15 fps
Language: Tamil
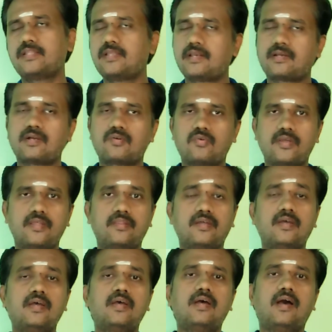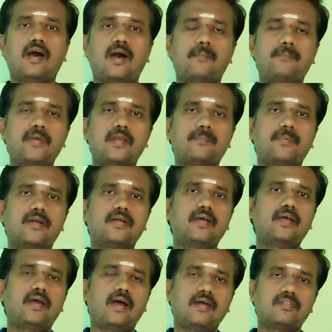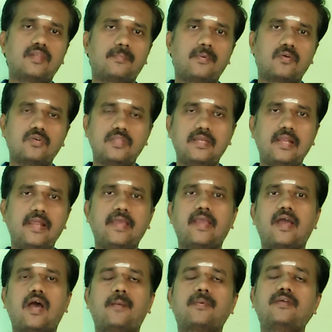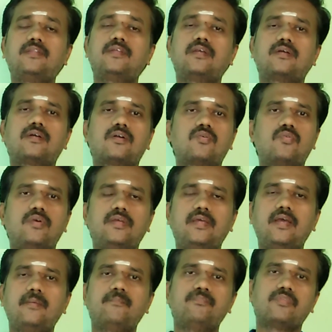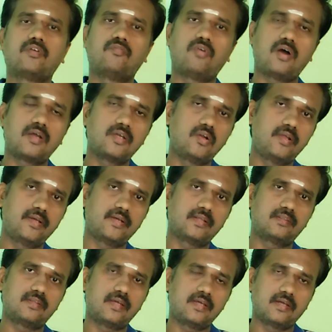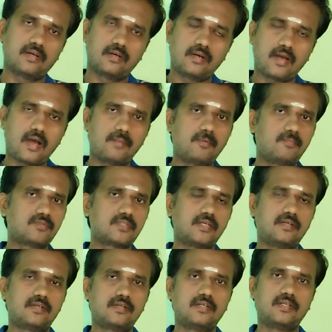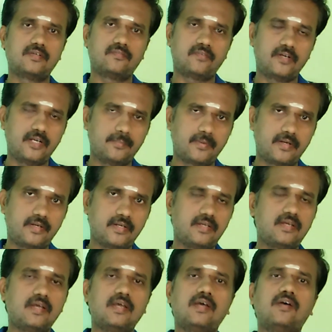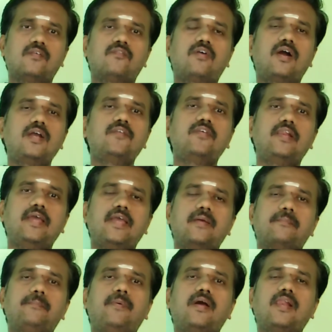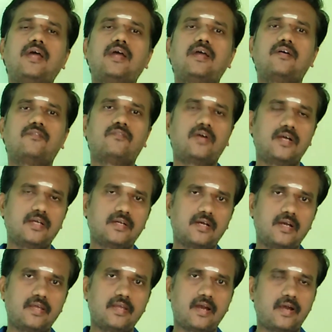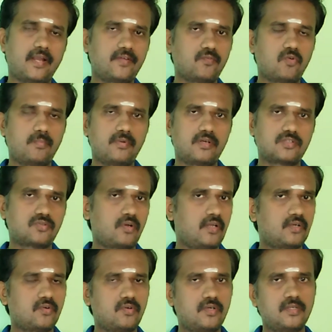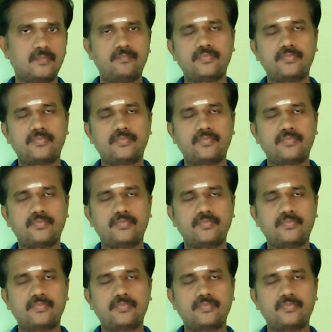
தீர்க்கக்கூடியது அப்பேற்பட்ட அந்த பகுதியிலே அமைந்திருக்கக்கூடிய வாயுலிங்கத்தை நாமும் சென்று வழிபட்டு வாழ்விலே பல வளங்களை அடைவோம் என்று சொல்லிக்கொண்டு